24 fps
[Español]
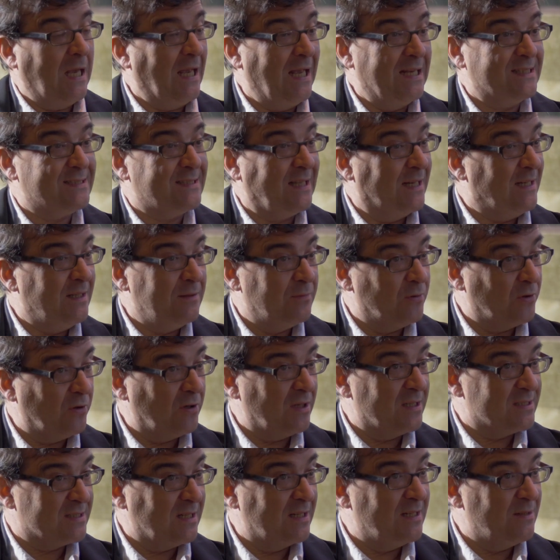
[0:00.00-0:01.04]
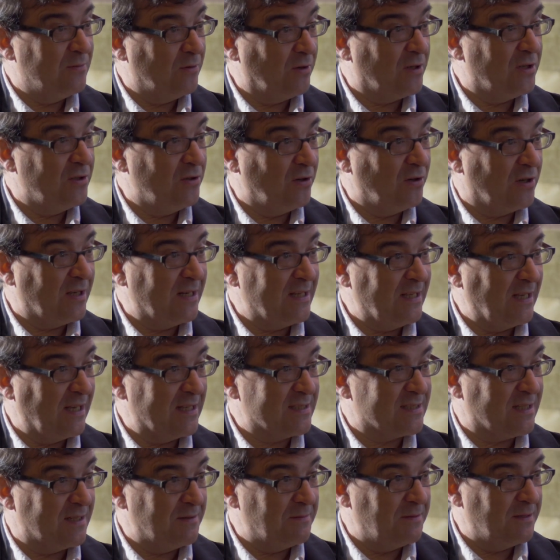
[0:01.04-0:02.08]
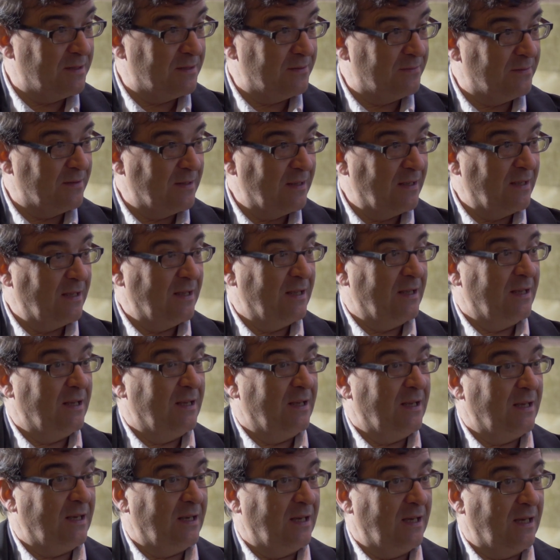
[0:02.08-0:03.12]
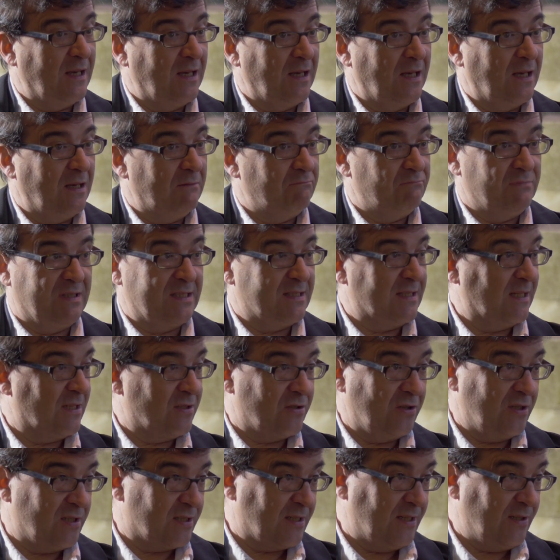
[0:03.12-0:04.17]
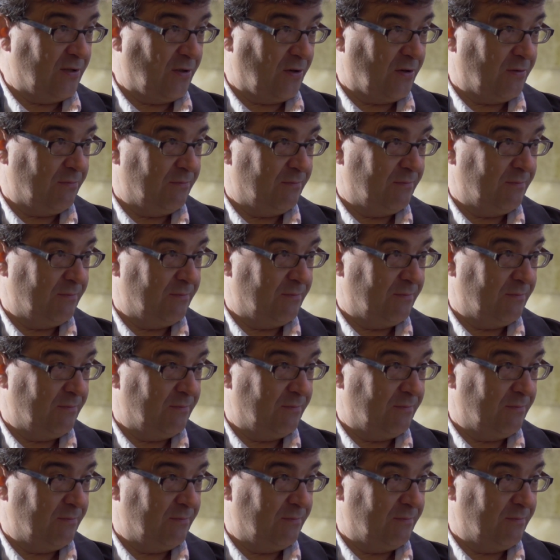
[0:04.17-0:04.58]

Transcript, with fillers: Este libro es el libro que yo quería escribir eh, desde que soy escritor.